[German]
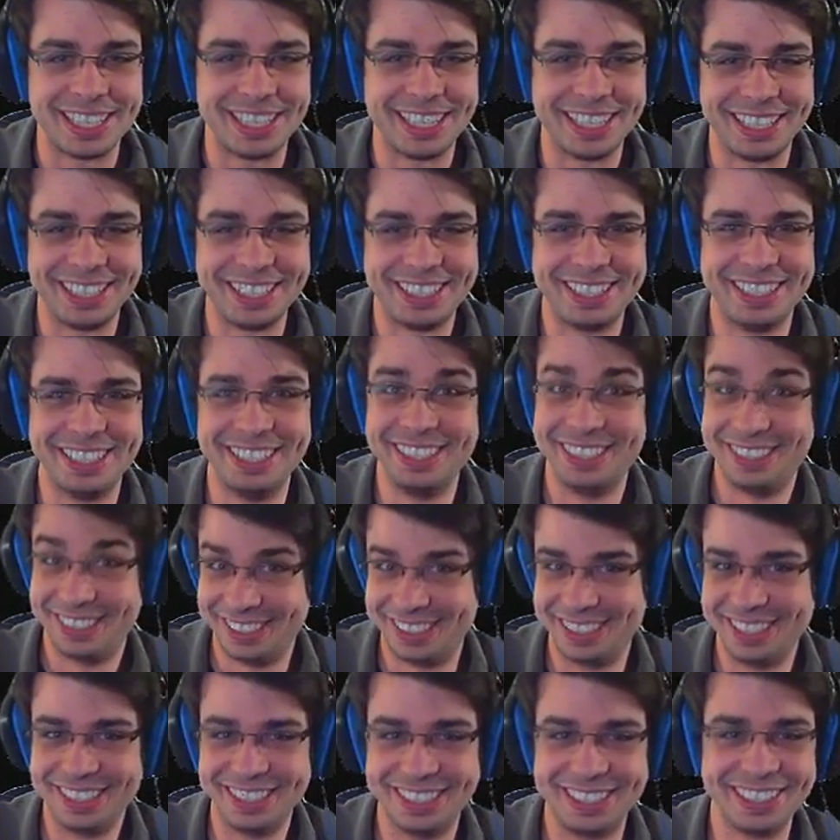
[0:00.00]
das ist
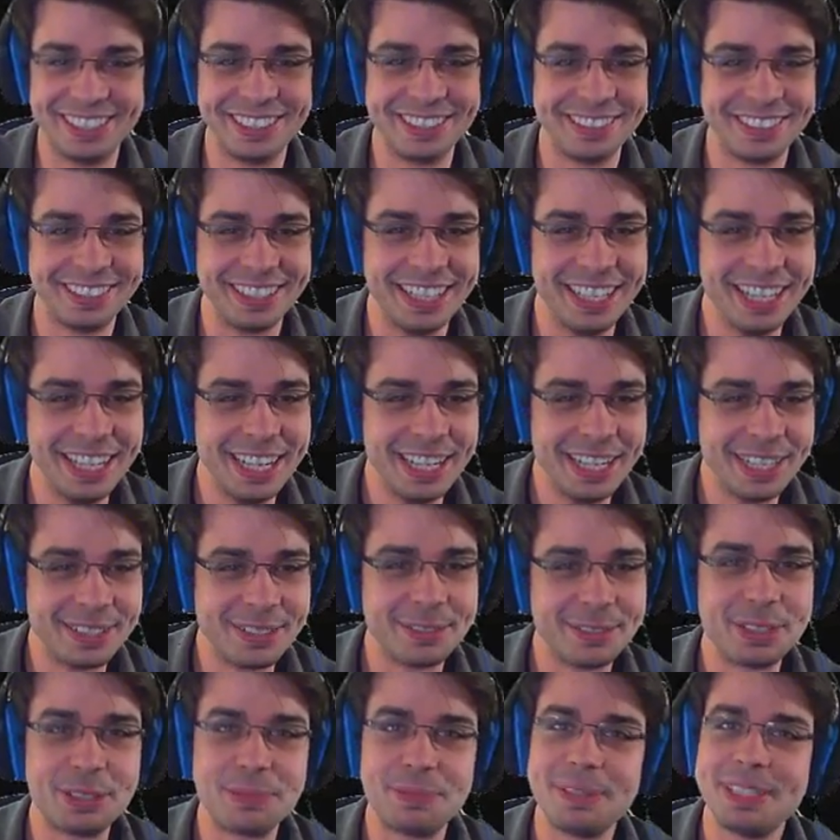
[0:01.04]
ganz schlauer. so,
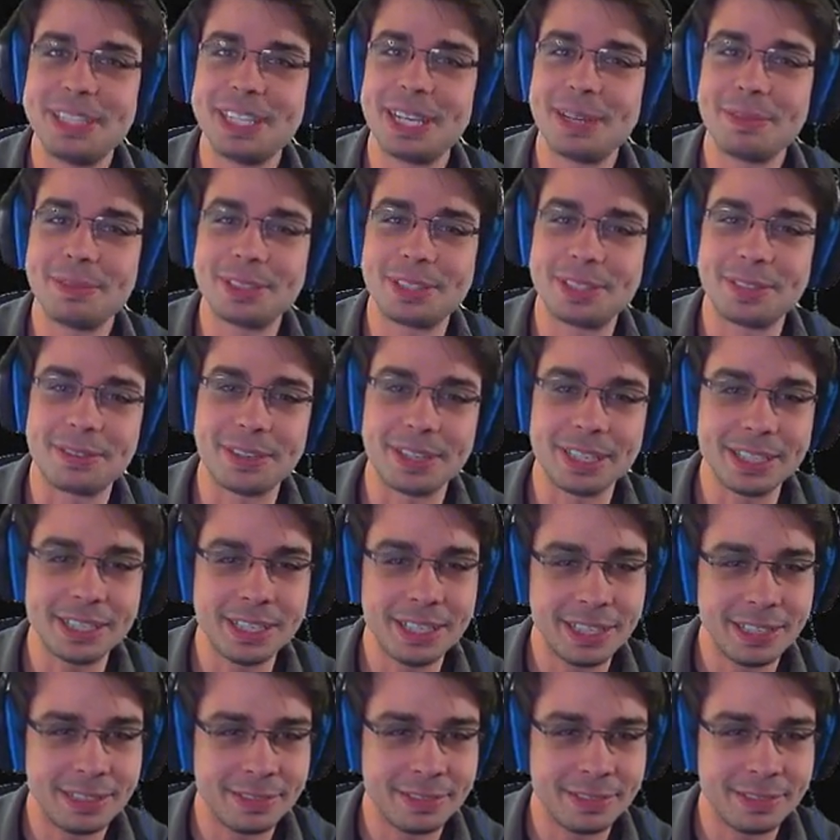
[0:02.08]
wir spielen Diablo 2.